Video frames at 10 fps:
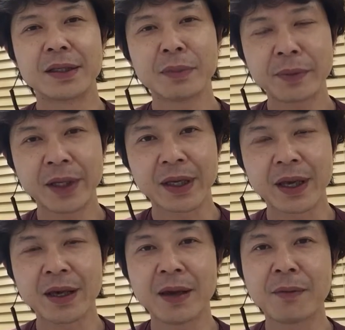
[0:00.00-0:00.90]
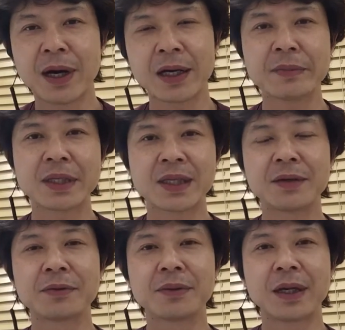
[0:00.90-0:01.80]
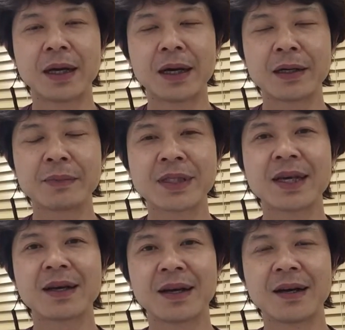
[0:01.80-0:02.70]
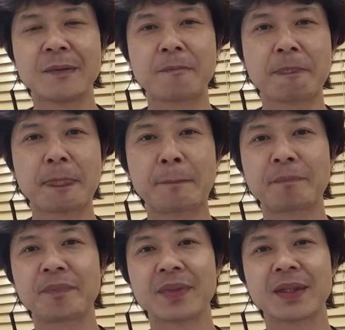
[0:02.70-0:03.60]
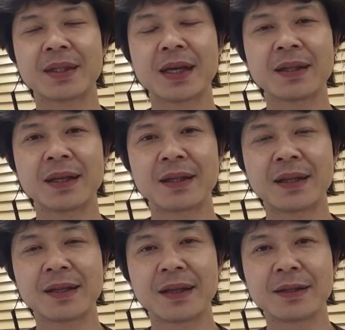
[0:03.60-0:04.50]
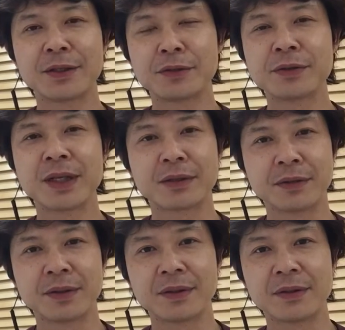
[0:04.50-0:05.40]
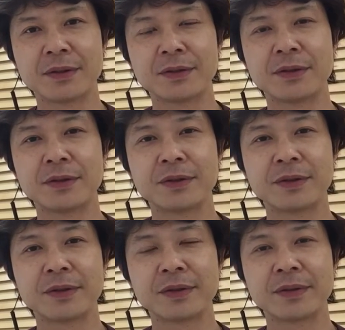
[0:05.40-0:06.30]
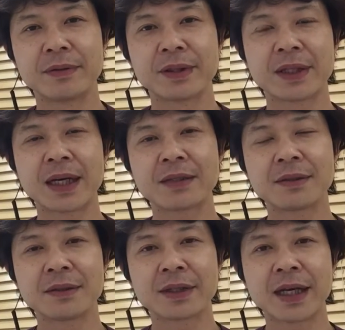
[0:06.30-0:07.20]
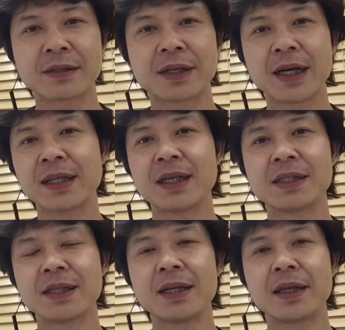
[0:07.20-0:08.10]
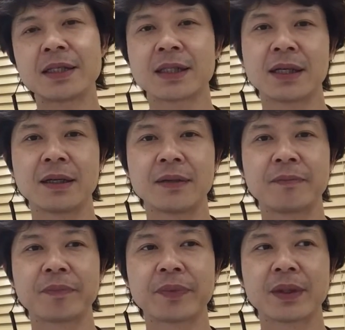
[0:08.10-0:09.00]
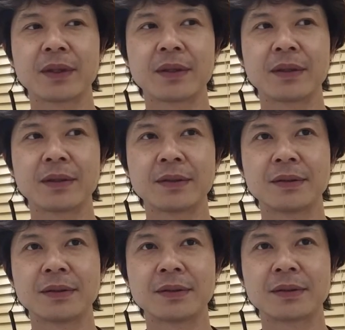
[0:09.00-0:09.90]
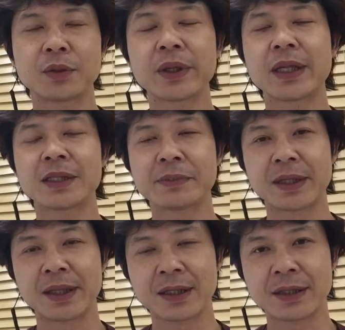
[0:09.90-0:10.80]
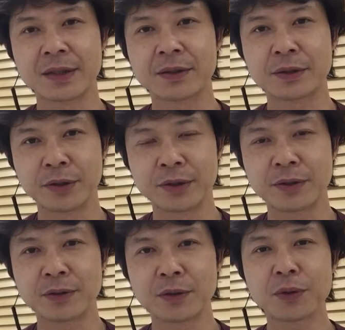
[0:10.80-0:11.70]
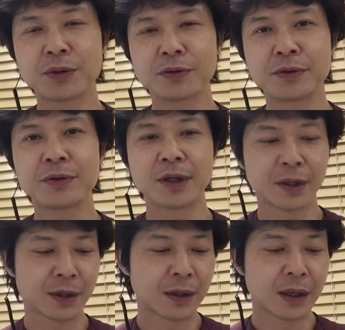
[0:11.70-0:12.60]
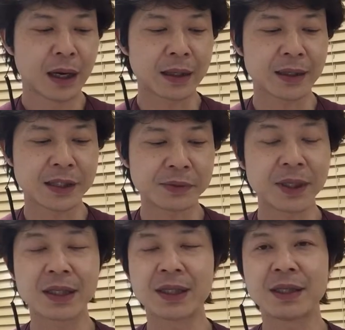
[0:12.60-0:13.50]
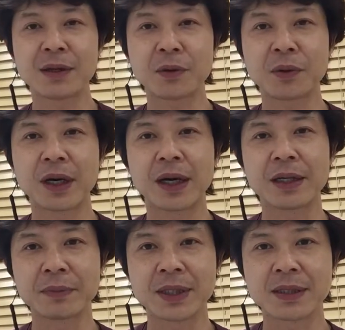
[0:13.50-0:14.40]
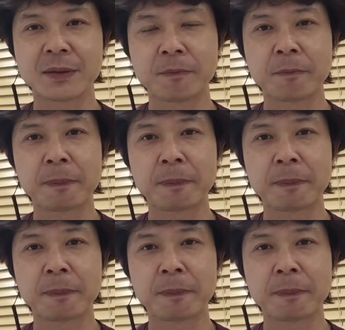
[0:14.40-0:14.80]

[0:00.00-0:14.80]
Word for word: 今まで経験はありませんありませんがだんだんだんだん緩んでくる逆逆回転してネジが取れてしまってくるという話は聞いたことがあります